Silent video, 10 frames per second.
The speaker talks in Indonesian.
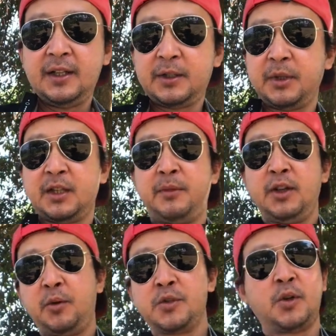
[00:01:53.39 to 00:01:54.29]
teman-teman
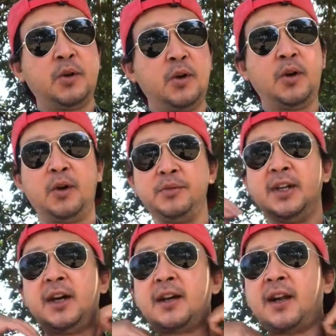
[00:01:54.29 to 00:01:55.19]
Om Sogo Om
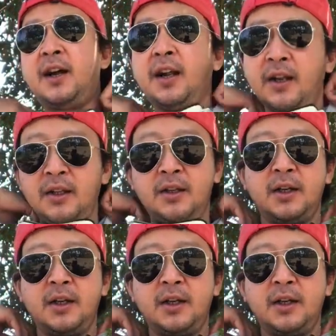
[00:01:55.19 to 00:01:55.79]
Jakral